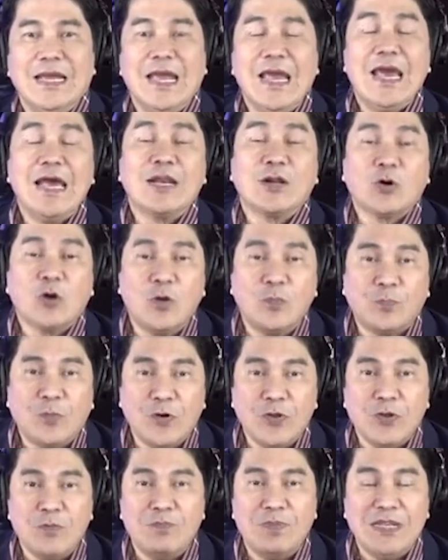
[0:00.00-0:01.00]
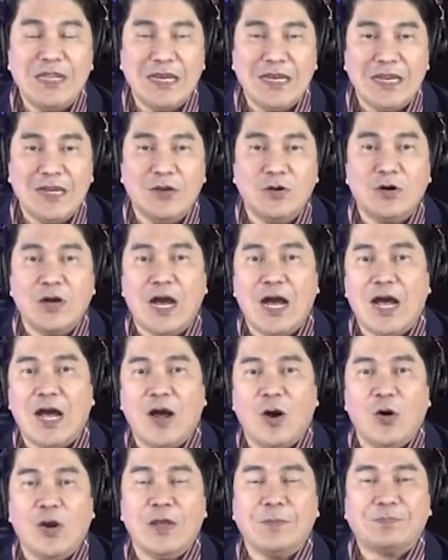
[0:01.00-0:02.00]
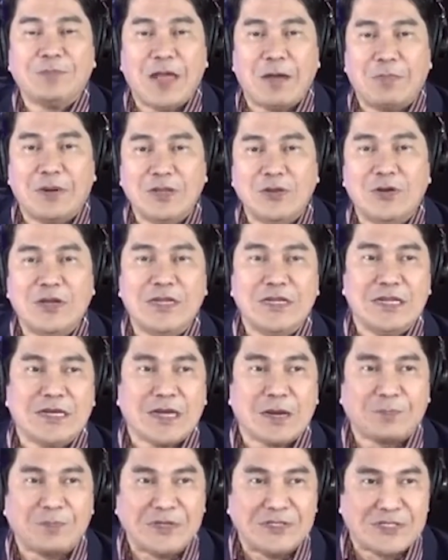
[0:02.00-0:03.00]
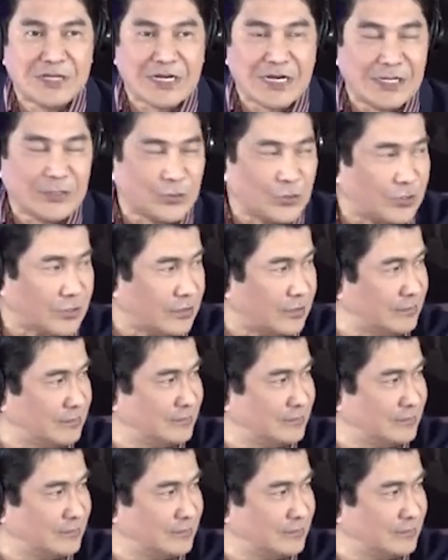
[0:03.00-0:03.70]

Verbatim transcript: Aircon po yung binili ng uh, ah, OFW, hindi refrigerator.